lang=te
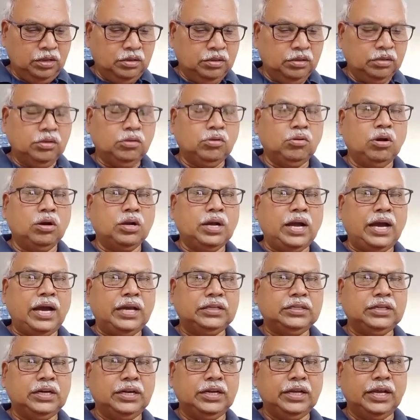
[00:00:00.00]
ఒక
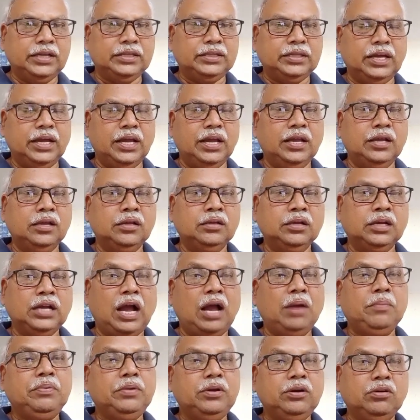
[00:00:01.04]
ఆర్జేడీ అయితే
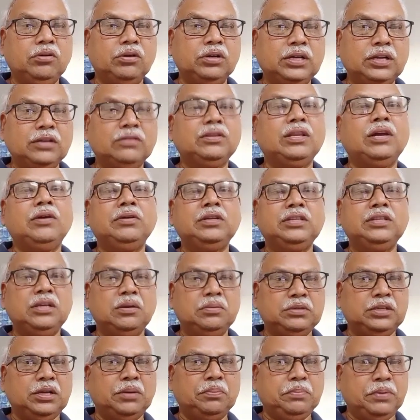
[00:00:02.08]
కాపీలు కొట్టిస్తామని చెప్పి
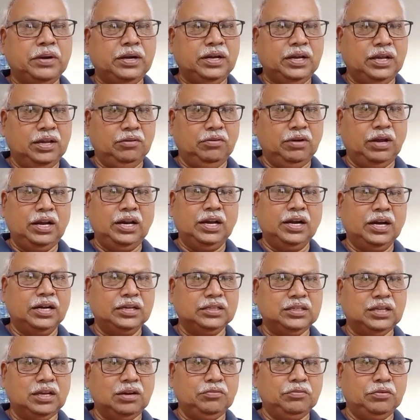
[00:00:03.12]
చెప్పండి వాళ్ళే
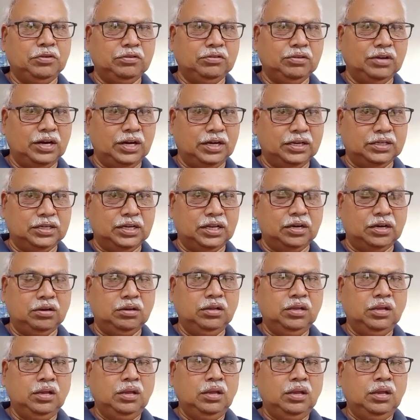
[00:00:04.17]
కడతారు ఫీజులు అంటారు
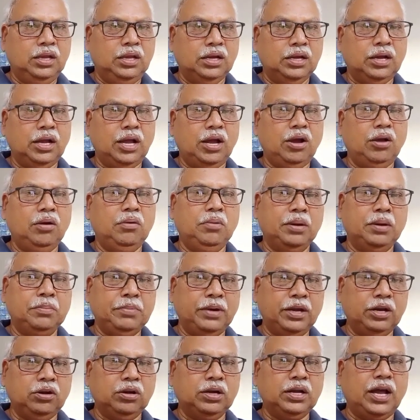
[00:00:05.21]
ఇక
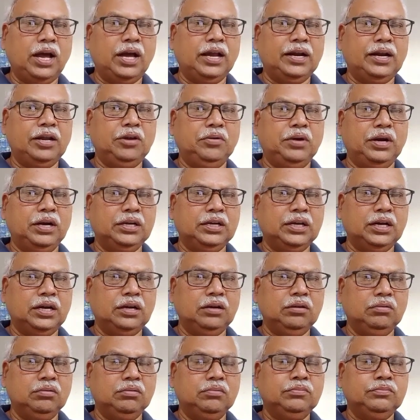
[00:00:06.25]
మరొక ఆర్ఐ అంటాడు
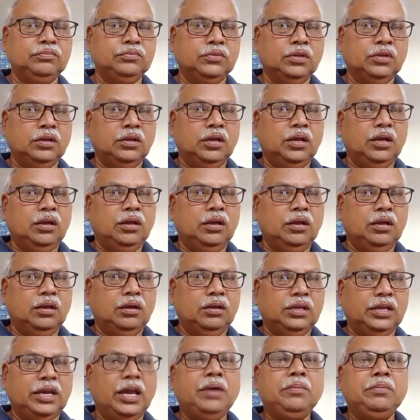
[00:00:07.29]

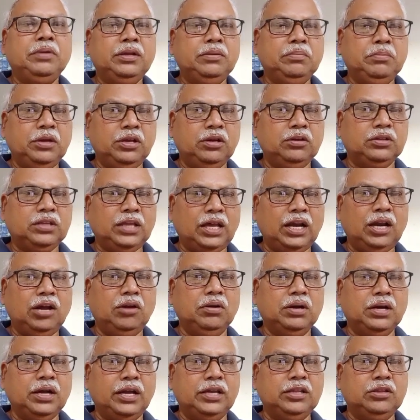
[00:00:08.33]
ఏమి మీరు తల ఒక
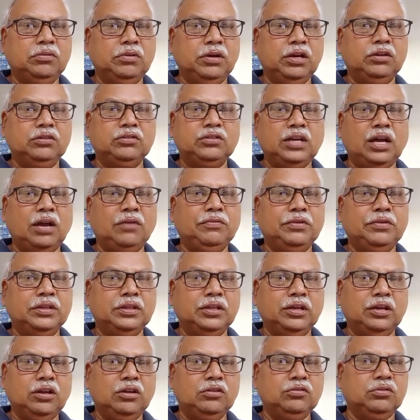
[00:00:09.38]
ఐదు వేలు స్టాఫ్ అంతా
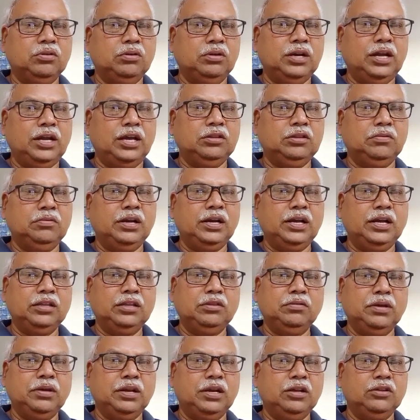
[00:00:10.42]
వేసుకొని ఐదు వేలు ఐదు
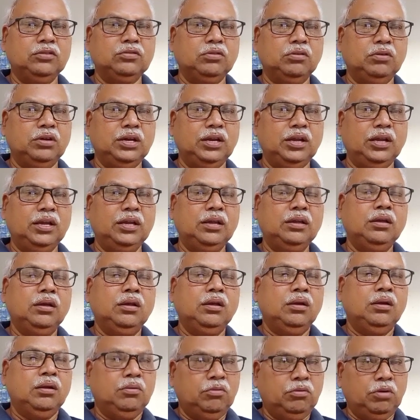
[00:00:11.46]
వేలు వేసుకొని
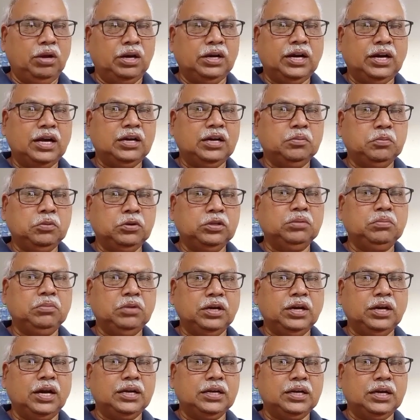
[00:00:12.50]
వాళ్ళు కట్టకపోతే మీరు
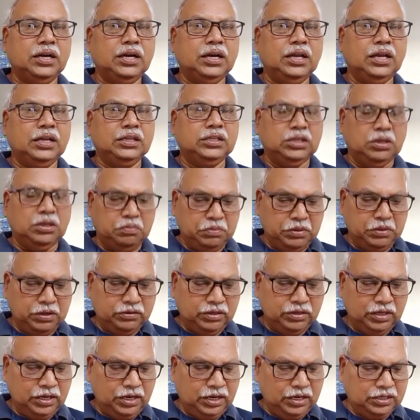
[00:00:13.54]
కట్టండి అని చెప్పేసి
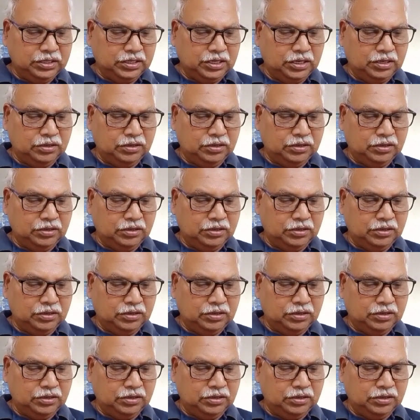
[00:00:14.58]
అని అంటారు